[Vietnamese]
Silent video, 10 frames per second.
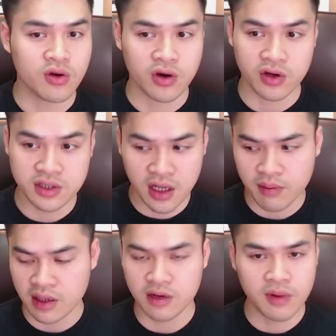nói
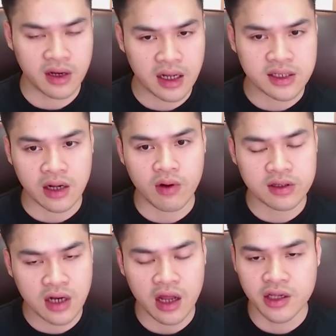riêng. Bản thân mình đã trải qua
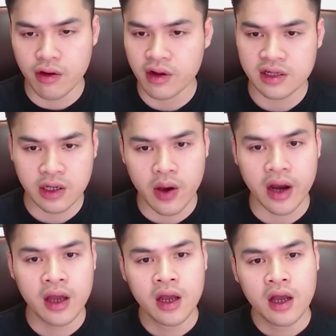rất là nhiều những cái giai
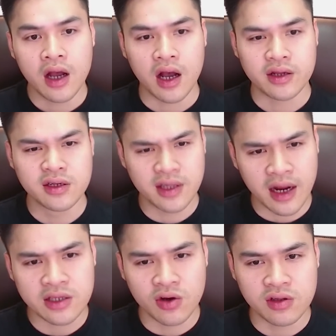đoạn như thế
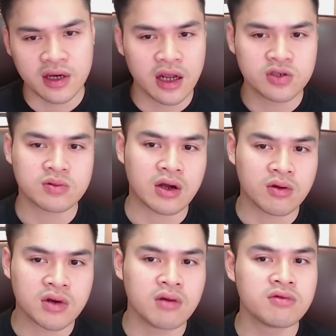này rồi, thế nên là chúng ta
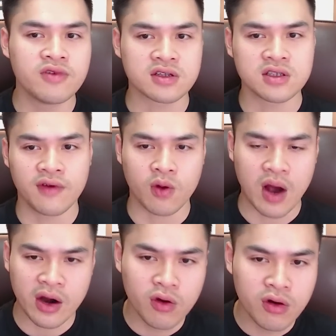cũng không việc gì phải
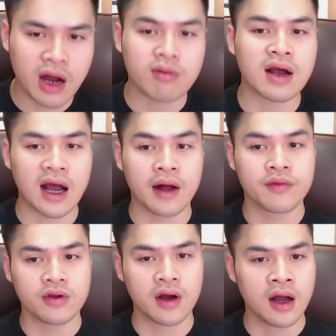quá nôn nóng cả,
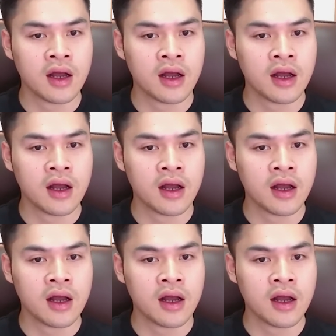đúng không